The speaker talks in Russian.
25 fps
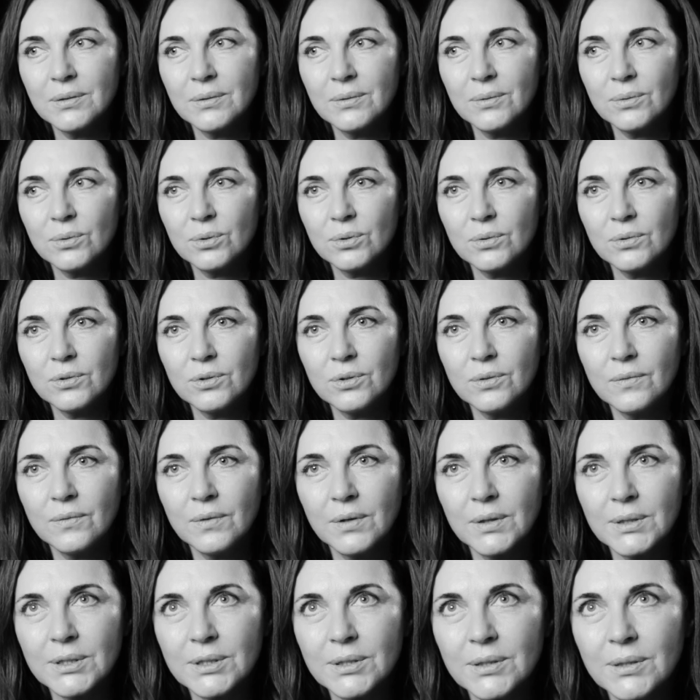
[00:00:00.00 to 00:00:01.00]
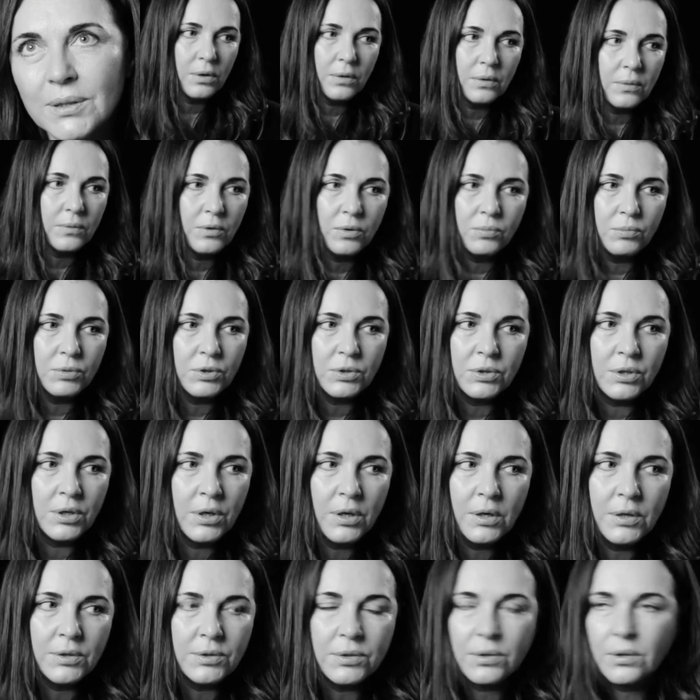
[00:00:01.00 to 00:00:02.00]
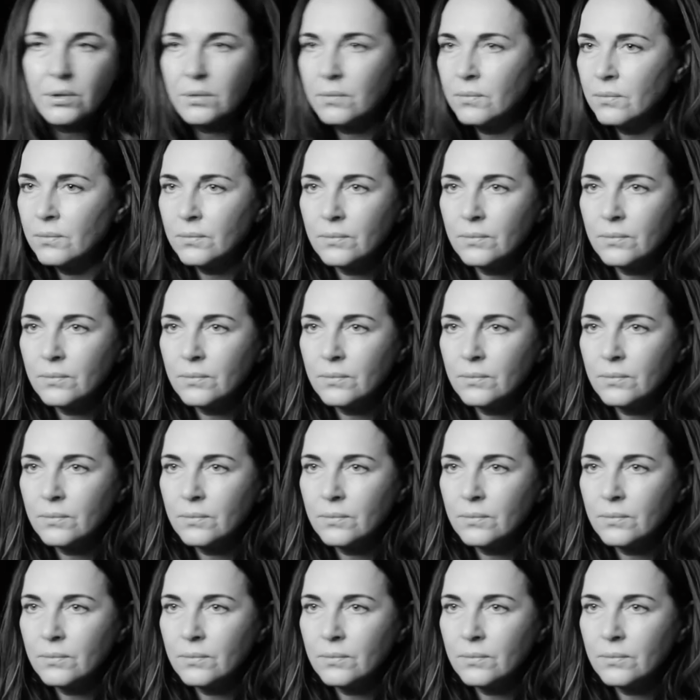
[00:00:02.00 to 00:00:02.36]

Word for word: это тоже очень важно. Я не материалистка.